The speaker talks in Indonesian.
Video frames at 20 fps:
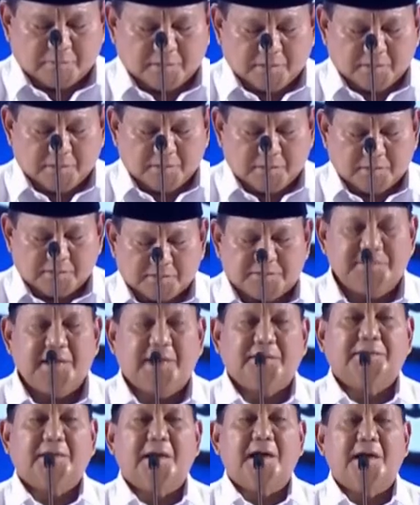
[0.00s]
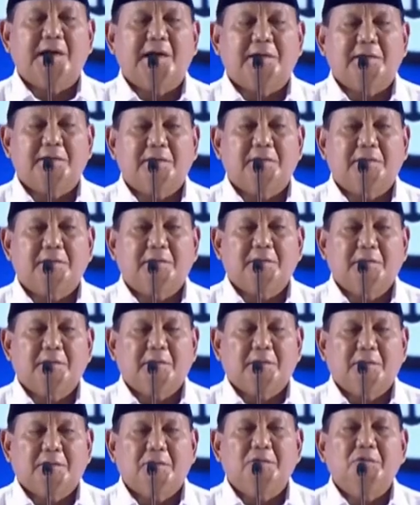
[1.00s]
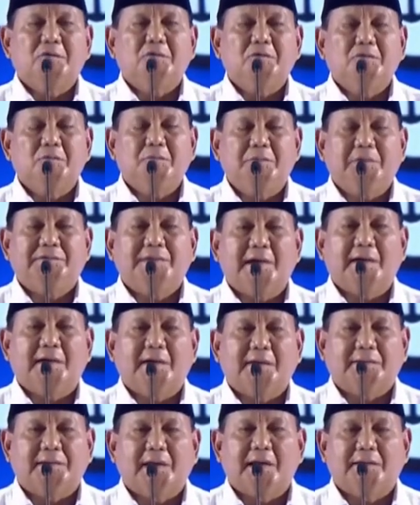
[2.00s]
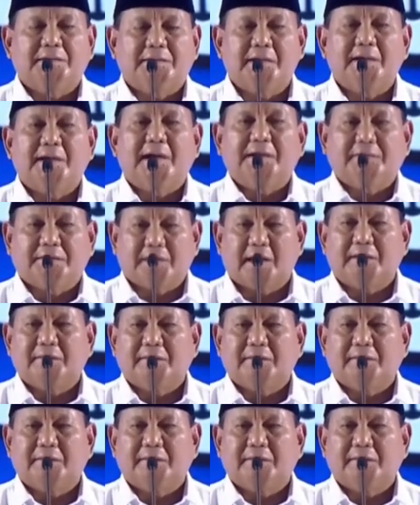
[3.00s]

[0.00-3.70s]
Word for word: kesejahteraan guru bisa kita tingkatkan.